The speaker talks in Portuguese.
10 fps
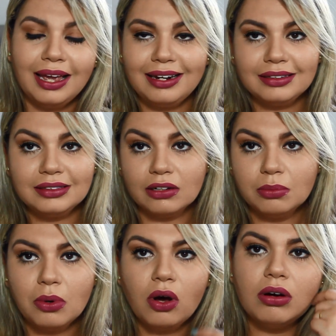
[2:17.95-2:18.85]
Ela é
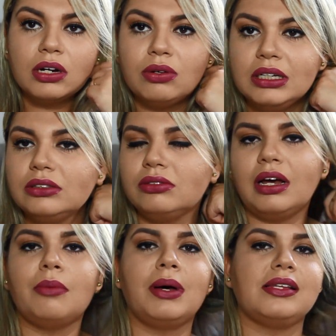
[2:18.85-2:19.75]
tão boa
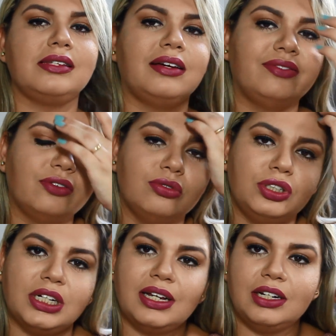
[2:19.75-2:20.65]
quanto a base da
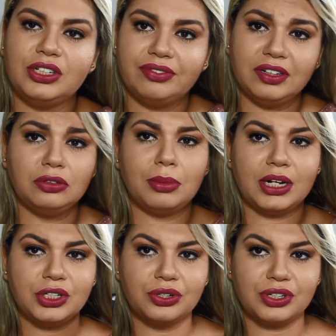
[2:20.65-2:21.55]
Vult, aquela de efeito
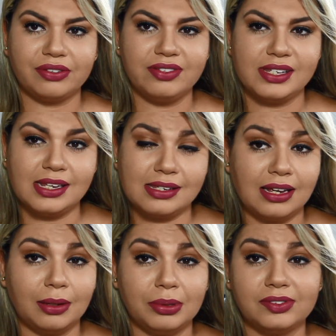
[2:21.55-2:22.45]
mate, que eu já fiz
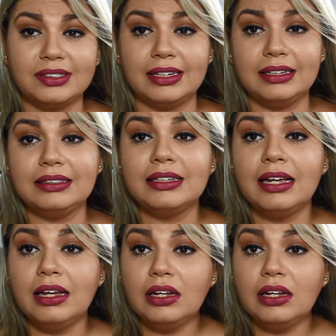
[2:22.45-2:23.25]
resenha pra vocês.